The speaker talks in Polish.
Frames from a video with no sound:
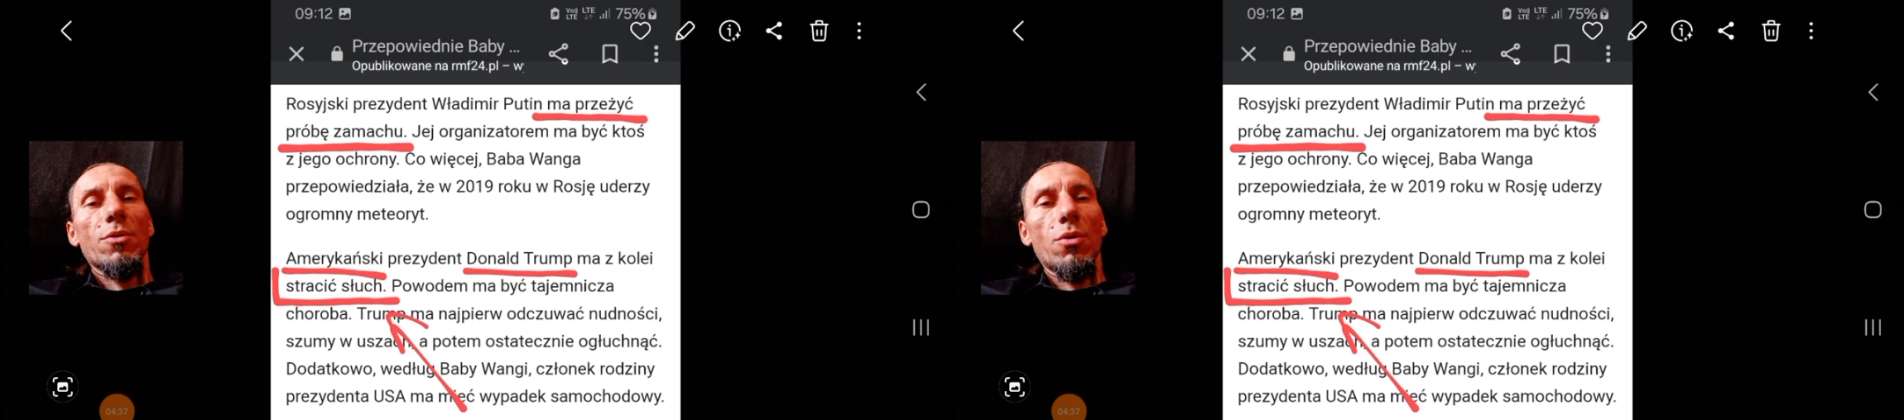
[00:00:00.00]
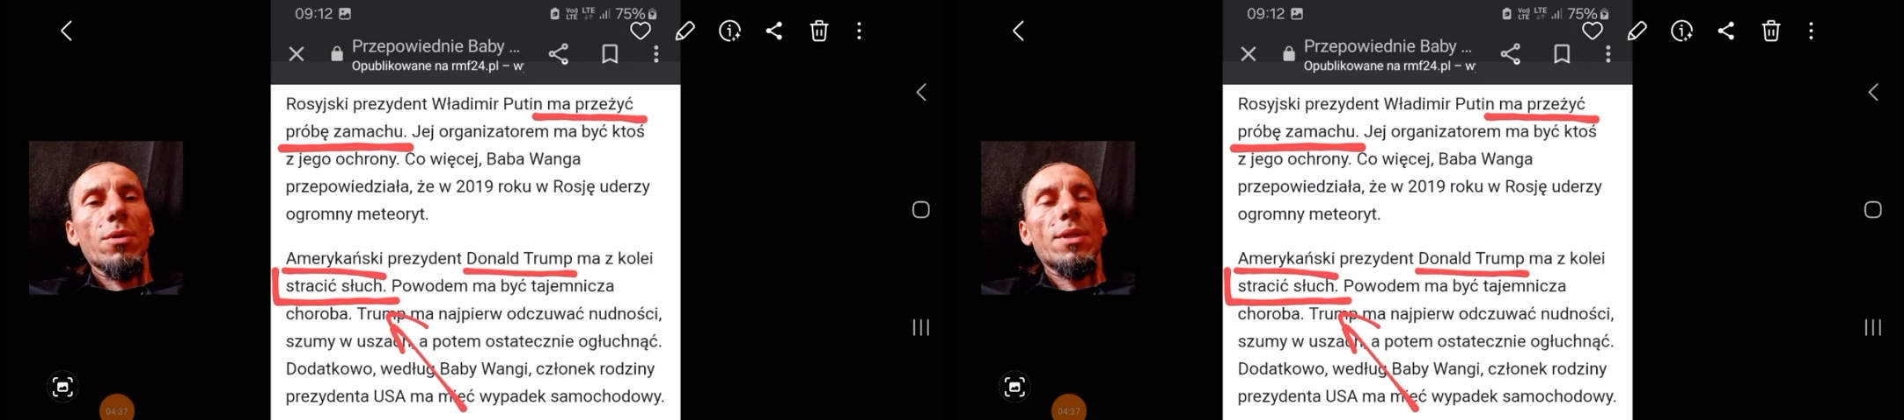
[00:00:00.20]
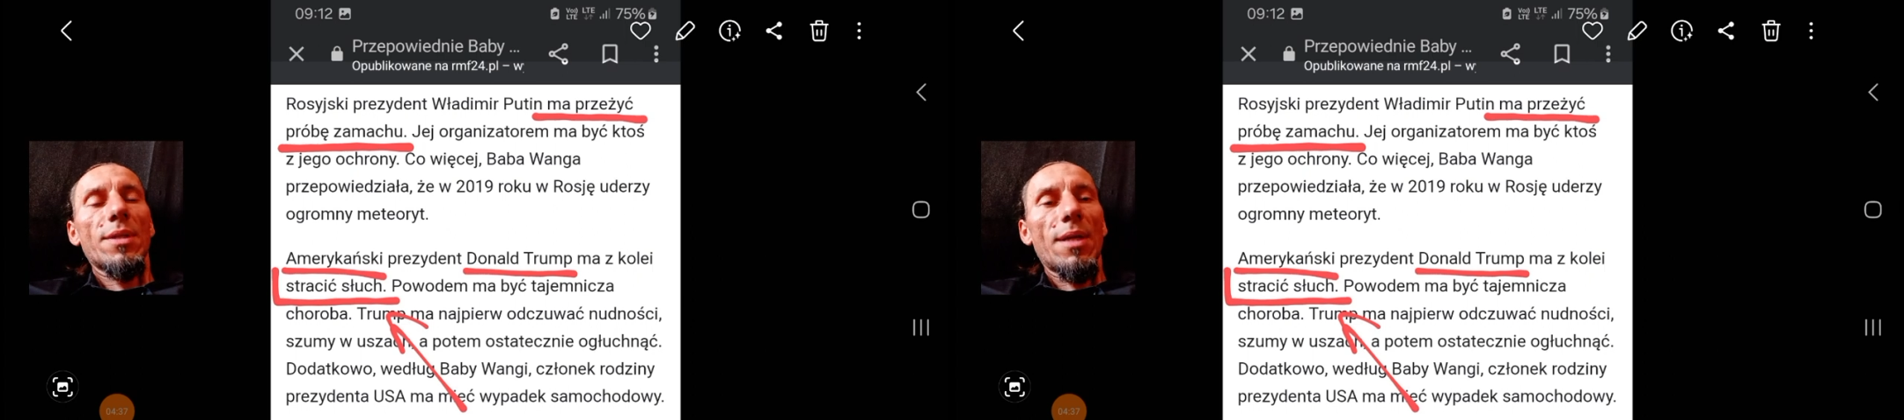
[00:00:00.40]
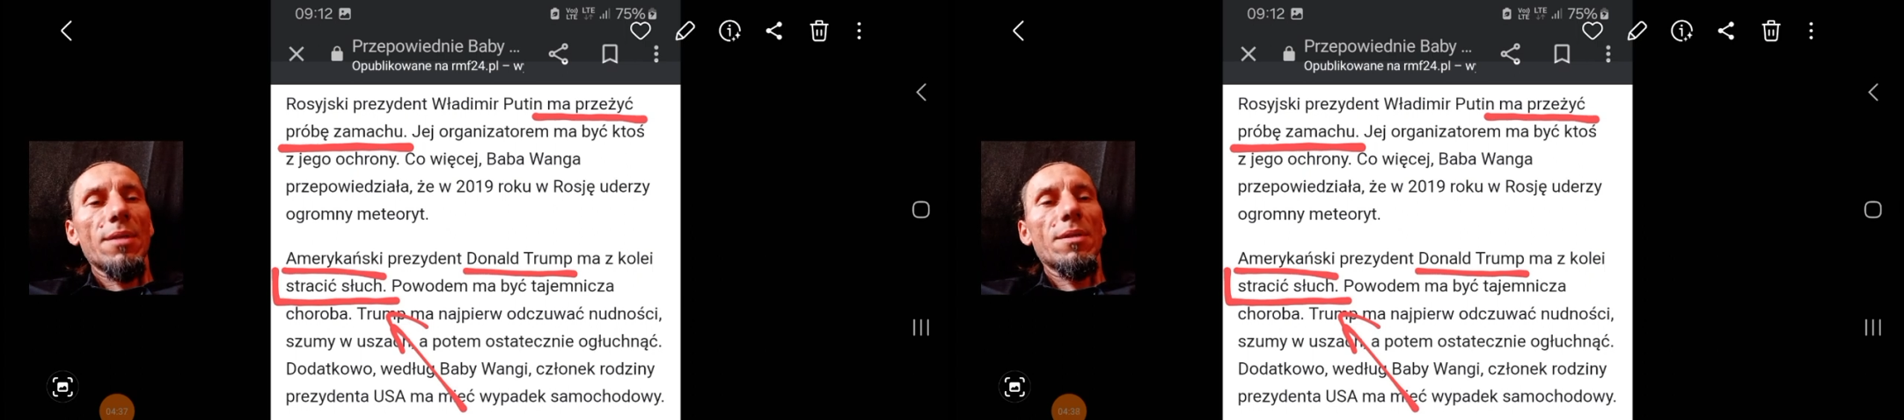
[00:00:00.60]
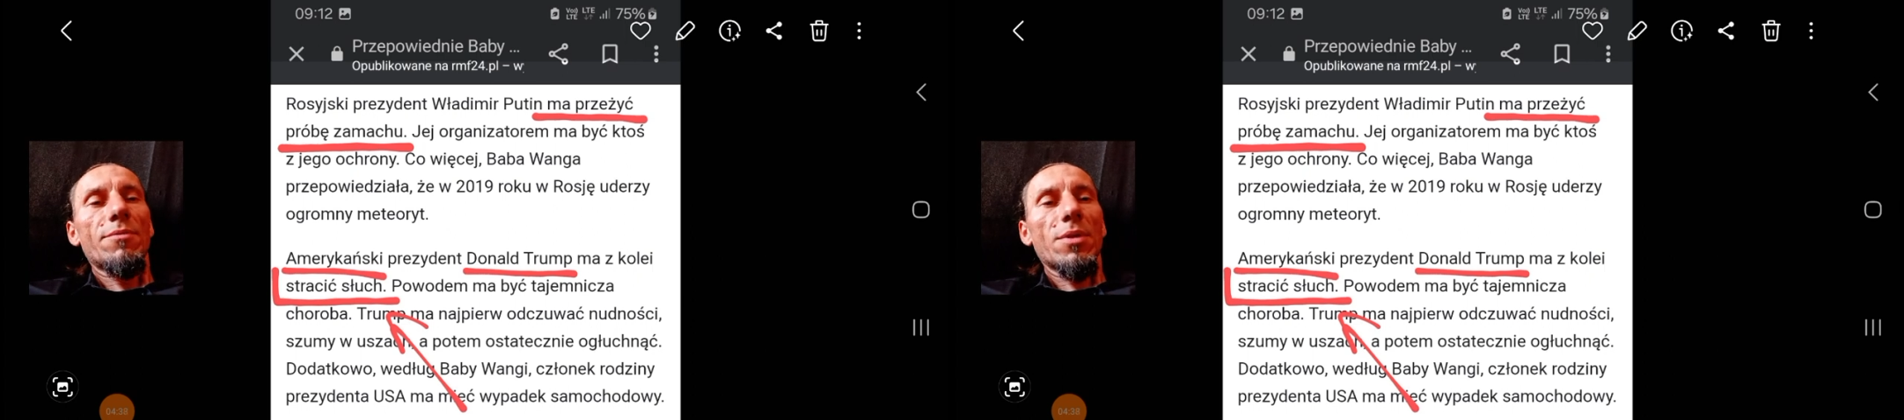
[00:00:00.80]
to
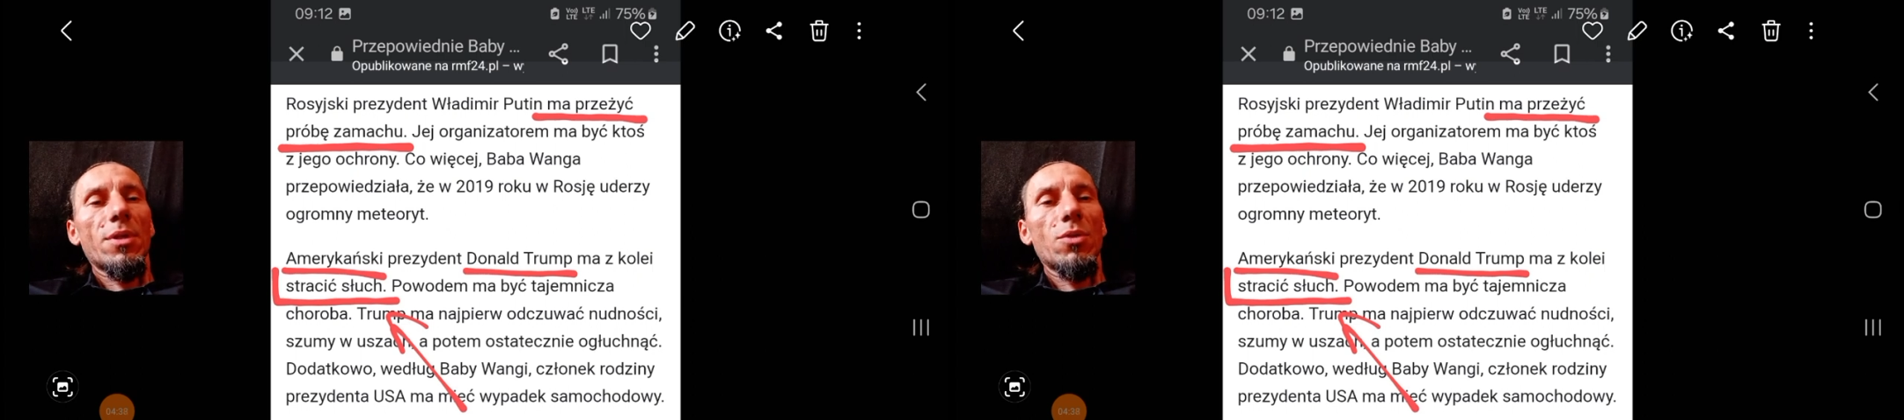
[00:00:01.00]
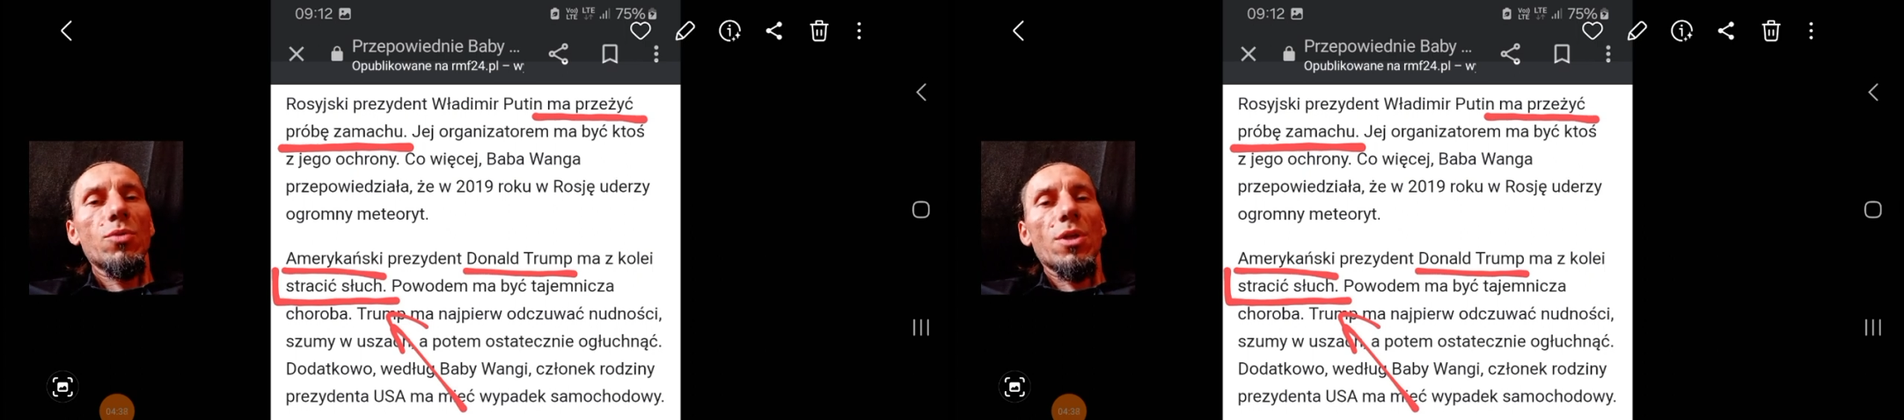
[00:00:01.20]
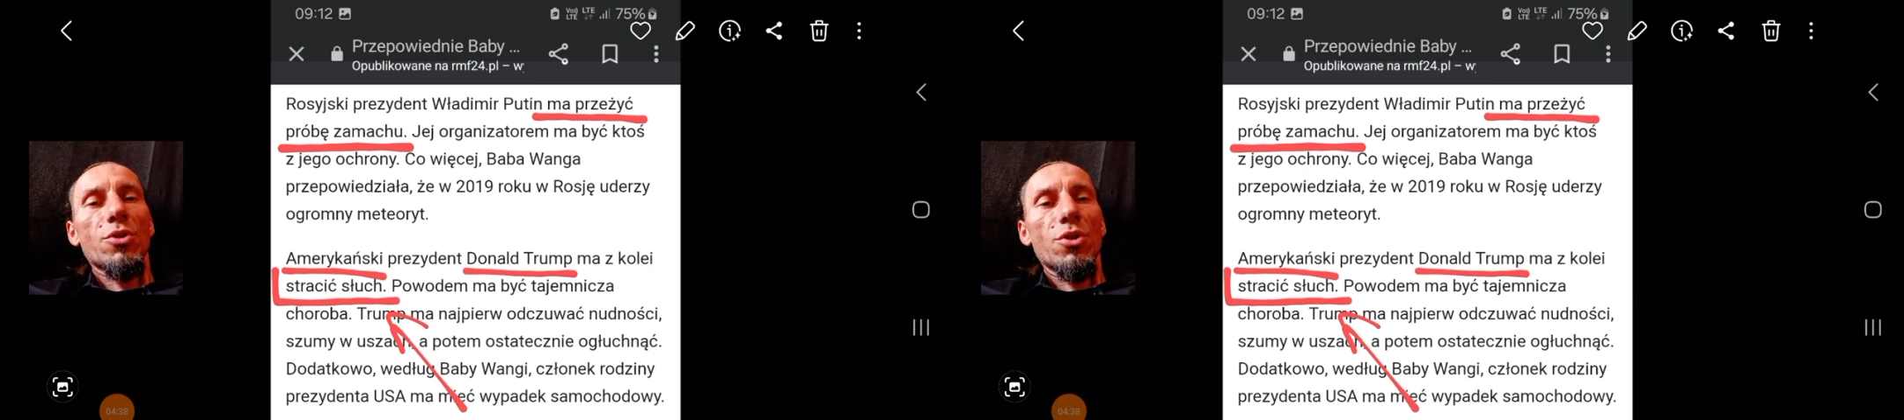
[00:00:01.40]
generalnie wygeneruje